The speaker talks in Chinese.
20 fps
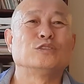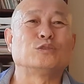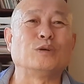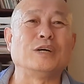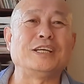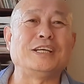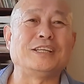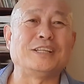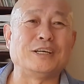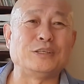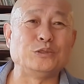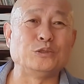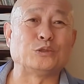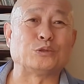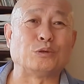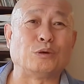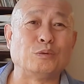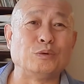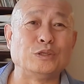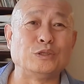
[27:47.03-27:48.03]
所以呢，就
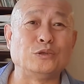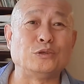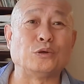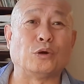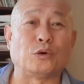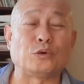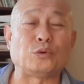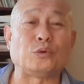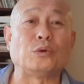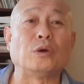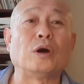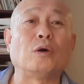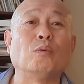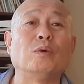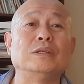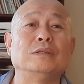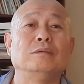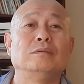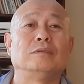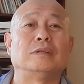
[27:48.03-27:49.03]
所谓的叫学
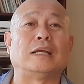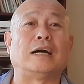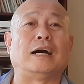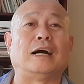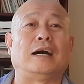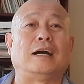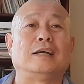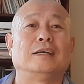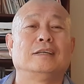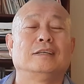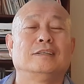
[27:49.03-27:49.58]
问啊，